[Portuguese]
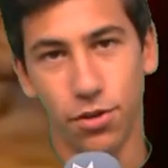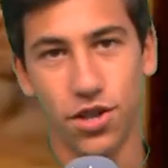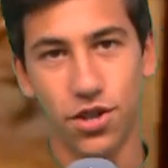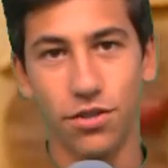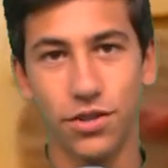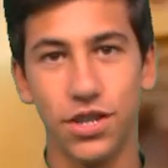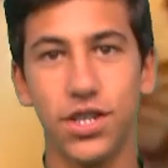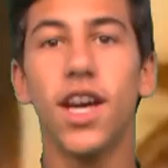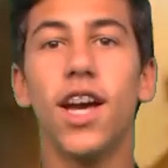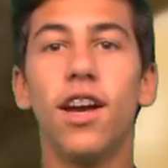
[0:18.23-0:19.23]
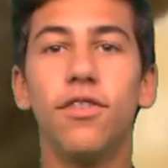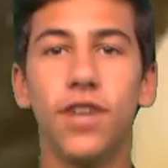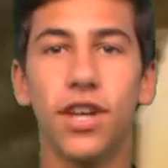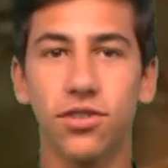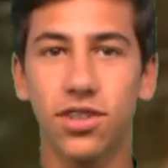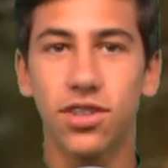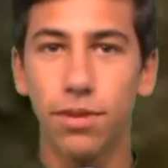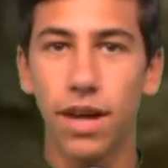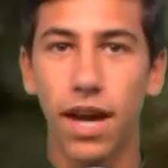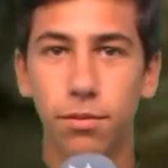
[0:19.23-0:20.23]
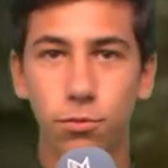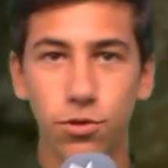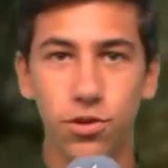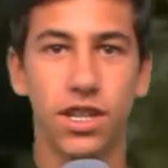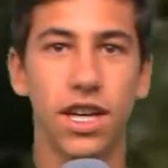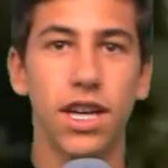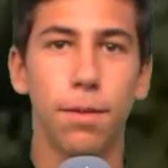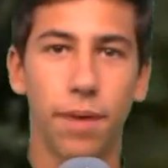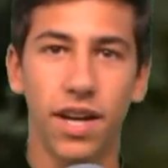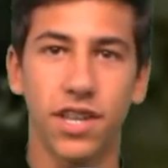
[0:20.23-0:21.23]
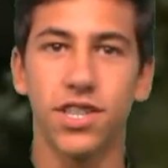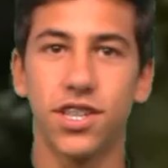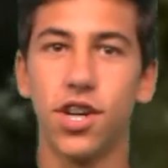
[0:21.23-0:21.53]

jovens, vieram celebrar a música e a paz.